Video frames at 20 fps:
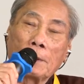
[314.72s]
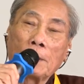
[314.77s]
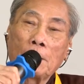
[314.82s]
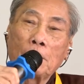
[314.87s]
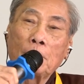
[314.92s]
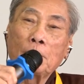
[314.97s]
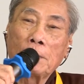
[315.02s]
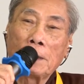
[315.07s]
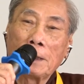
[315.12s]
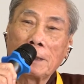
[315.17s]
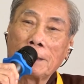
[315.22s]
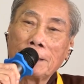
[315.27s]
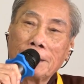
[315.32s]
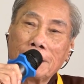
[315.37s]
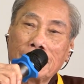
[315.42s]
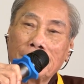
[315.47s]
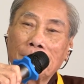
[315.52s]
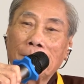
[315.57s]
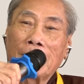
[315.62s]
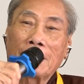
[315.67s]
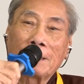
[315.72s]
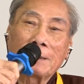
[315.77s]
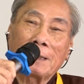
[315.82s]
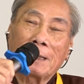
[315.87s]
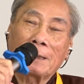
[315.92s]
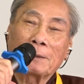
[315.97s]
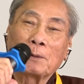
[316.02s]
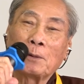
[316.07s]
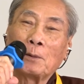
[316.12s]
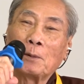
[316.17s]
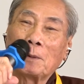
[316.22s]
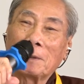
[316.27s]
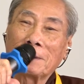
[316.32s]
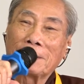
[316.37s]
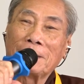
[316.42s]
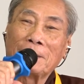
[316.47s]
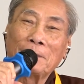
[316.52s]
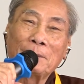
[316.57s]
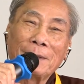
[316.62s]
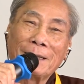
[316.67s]
Thiếu gì, bán các chùa
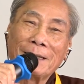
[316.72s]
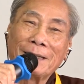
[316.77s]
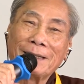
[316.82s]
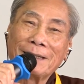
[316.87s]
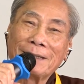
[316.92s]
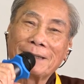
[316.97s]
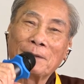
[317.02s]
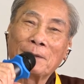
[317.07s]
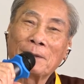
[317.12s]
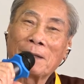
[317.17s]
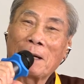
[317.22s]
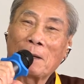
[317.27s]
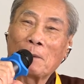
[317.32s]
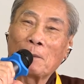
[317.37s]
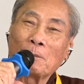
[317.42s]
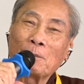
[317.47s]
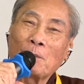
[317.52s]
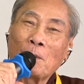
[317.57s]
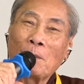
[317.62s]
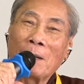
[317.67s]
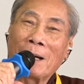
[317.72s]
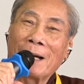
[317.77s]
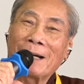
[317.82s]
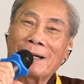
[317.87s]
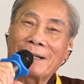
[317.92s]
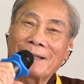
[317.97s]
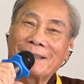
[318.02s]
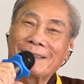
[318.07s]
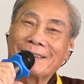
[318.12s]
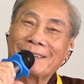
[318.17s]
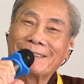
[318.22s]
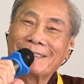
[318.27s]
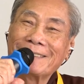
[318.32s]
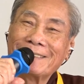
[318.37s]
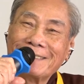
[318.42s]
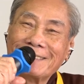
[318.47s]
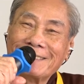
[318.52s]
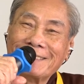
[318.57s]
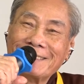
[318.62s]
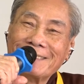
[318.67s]
thiếu gì, chùa nào không có bán.
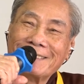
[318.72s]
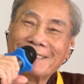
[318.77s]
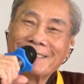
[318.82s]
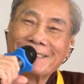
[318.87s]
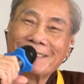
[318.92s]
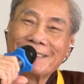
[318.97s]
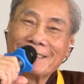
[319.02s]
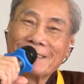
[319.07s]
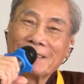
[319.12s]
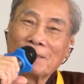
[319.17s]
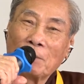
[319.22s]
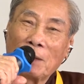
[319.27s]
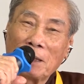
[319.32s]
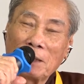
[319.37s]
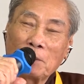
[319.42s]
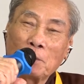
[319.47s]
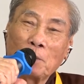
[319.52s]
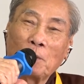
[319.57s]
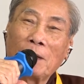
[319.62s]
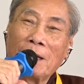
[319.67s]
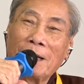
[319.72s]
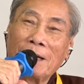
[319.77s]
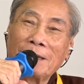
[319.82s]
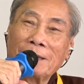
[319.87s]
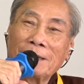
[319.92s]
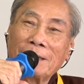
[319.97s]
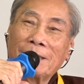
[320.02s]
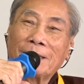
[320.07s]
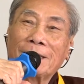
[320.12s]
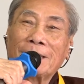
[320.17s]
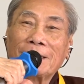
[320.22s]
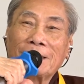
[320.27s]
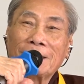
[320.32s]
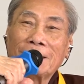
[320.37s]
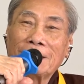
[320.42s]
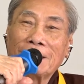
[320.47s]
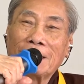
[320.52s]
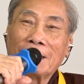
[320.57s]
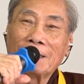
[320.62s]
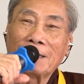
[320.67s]
Mấy chùa lớn
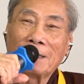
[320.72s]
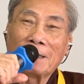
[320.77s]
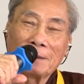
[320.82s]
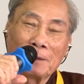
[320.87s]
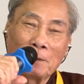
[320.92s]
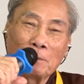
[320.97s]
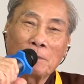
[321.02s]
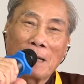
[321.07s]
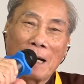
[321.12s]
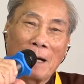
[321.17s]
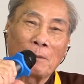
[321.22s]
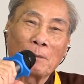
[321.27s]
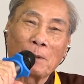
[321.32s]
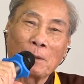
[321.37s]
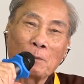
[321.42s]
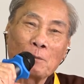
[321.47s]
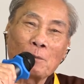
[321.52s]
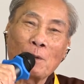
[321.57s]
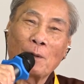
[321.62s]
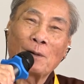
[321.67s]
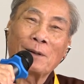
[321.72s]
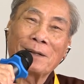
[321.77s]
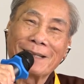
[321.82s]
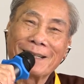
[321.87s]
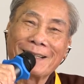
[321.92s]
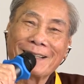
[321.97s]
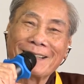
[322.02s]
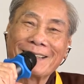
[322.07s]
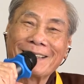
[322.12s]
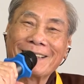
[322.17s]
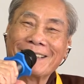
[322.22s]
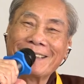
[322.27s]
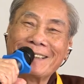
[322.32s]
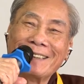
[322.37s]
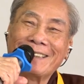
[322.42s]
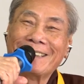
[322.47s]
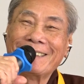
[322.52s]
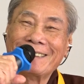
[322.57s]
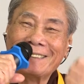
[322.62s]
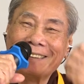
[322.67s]
ở Vũng Tàu này cũng có nè,
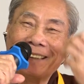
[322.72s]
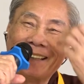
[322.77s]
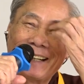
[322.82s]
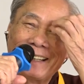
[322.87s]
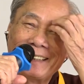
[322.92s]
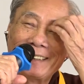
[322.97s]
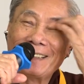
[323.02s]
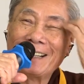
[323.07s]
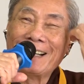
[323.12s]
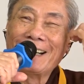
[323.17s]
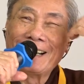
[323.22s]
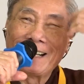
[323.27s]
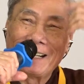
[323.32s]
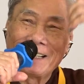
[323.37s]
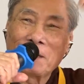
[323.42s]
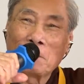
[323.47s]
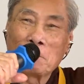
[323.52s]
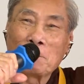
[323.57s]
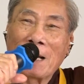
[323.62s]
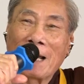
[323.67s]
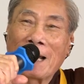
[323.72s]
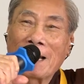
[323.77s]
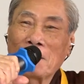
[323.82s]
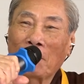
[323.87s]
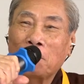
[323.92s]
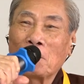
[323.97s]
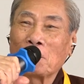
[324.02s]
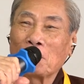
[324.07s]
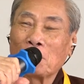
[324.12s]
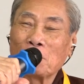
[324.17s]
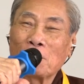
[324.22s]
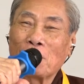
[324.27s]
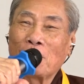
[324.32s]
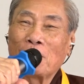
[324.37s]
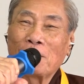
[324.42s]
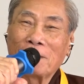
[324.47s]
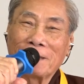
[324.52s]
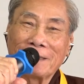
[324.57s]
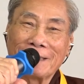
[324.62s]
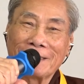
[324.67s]
ở ở Đồng Nai con cũng
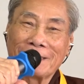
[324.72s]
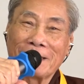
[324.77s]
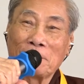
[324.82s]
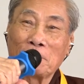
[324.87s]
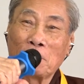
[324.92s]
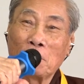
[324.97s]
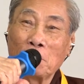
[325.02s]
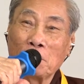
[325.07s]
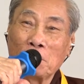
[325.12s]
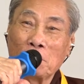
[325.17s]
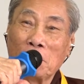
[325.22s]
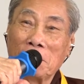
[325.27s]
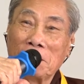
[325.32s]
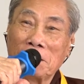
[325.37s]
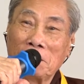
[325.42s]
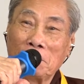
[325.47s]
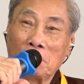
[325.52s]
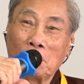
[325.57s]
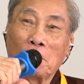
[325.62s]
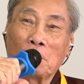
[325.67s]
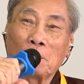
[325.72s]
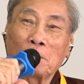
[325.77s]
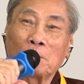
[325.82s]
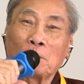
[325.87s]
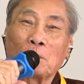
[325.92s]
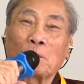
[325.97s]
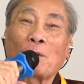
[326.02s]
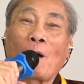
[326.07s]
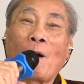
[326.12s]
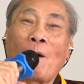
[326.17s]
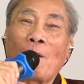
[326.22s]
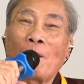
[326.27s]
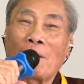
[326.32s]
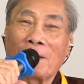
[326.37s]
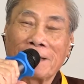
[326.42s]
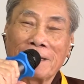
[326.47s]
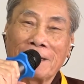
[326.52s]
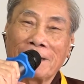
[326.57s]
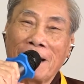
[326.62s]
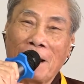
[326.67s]
có, Thành phố Hồ Chí Minh, thiếu vô cái chùa
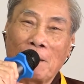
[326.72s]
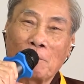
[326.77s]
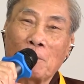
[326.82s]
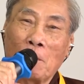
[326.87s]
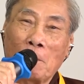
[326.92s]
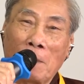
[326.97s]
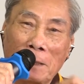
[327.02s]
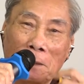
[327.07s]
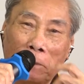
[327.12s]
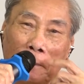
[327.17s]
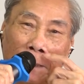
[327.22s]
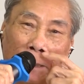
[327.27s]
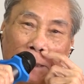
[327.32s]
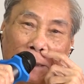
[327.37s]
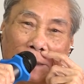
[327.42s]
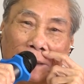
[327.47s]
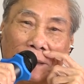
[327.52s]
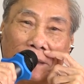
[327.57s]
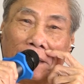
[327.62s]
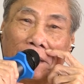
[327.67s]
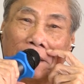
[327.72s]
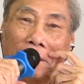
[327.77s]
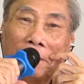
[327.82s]
to như là không có bán giáo lý.